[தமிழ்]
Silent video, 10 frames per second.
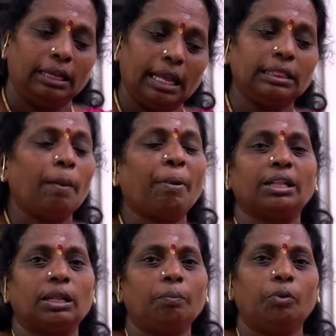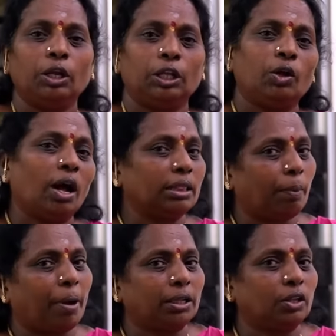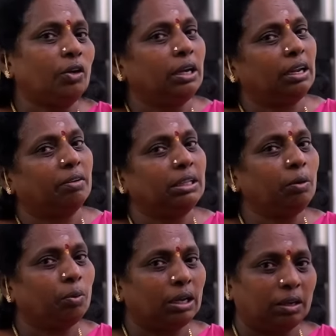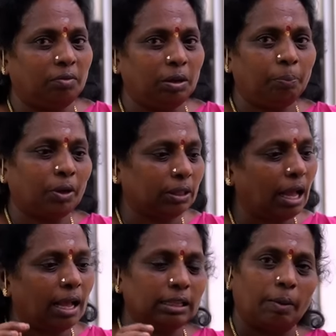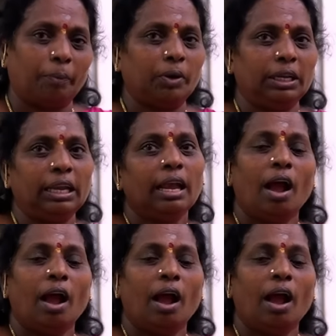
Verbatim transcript: எந்த பாத்திரம் பிடிக்குதோ அந்த பாத்திரம் நீங்கள் வந்து உங்களுக்கு விருப்பம் இருந்தால் அதில் போய்